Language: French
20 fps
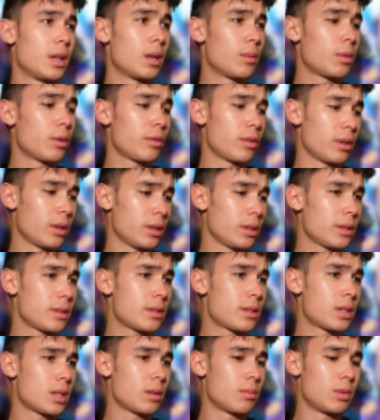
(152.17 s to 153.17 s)
eh ben voilà,
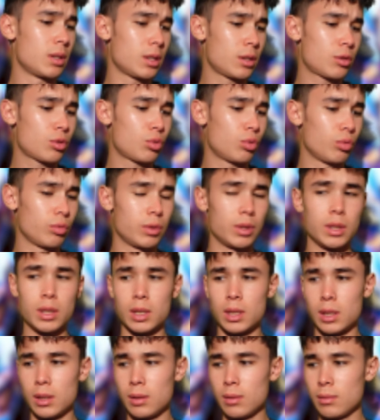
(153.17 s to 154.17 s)
c'est bien ce qu'on
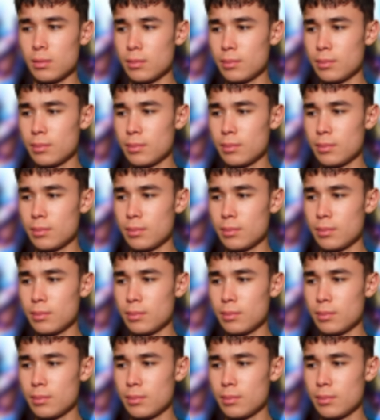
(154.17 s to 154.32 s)
disait.